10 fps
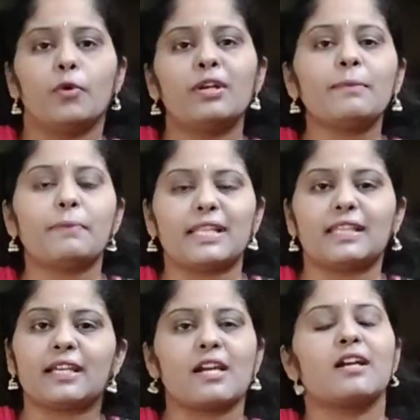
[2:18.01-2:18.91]
ఓన్లీ
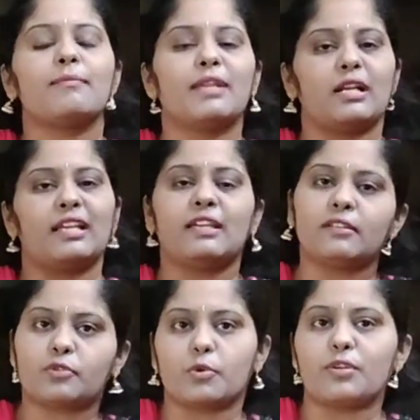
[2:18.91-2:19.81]
ప్రత్యేకంగా మీరు
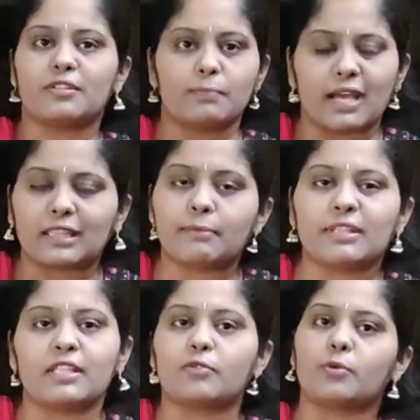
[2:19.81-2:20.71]
లెగ్గింగ్స్ చున్నీస్
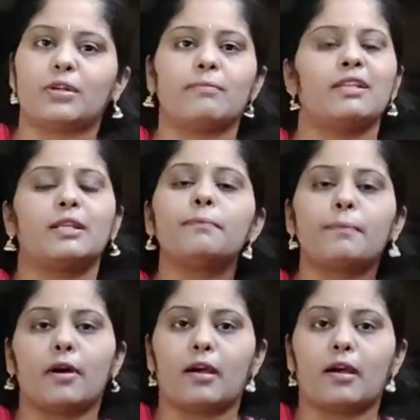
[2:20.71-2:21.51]
మాత్రమే తీసుకుంటే మాత్రం